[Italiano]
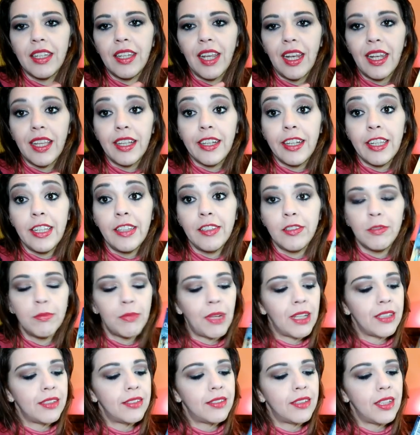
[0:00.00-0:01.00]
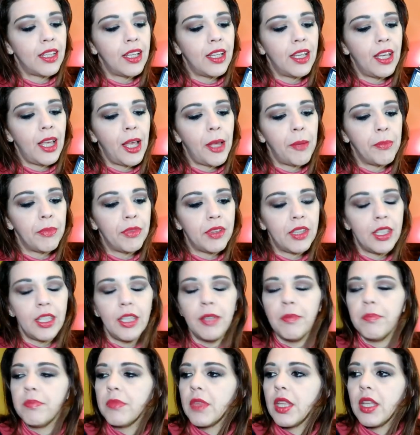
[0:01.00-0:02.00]
delle Christmas eh,
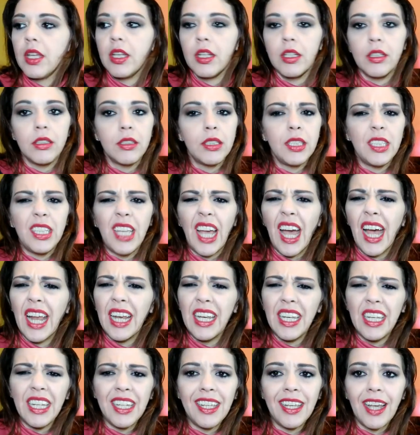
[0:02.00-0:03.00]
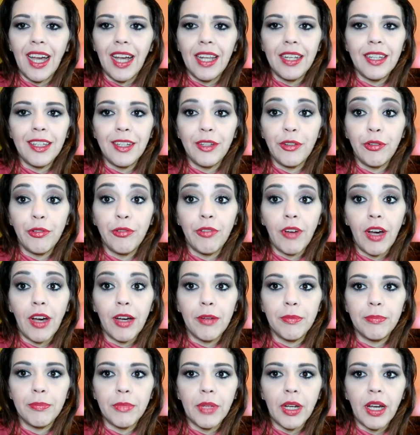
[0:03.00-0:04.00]
tea di anni e anni fa.
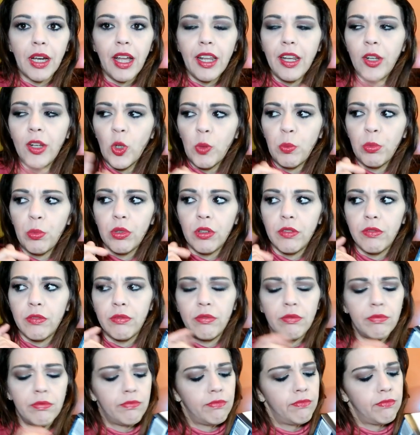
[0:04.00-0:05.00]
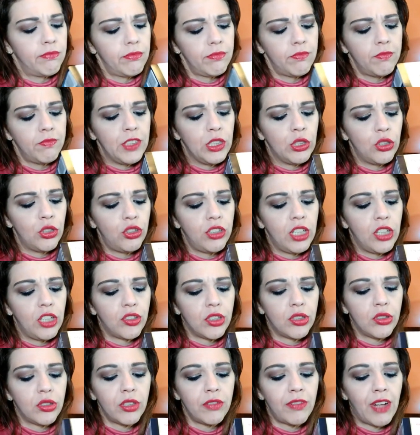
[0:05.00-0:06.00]
Magari dopo mm, vedo se
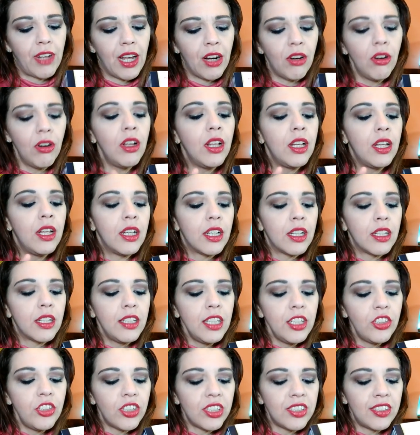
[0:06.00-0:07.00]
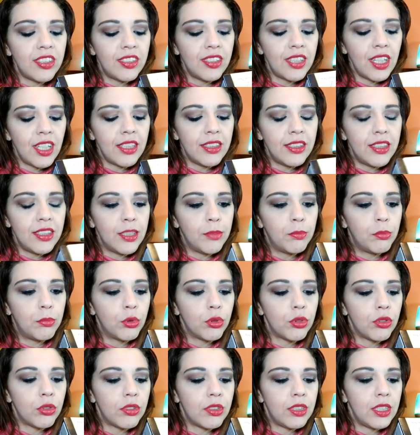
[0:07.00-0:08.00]
riesco a trovarlo. 17
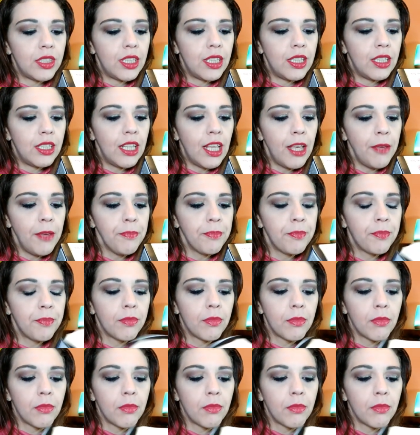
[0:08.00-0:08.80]
bustine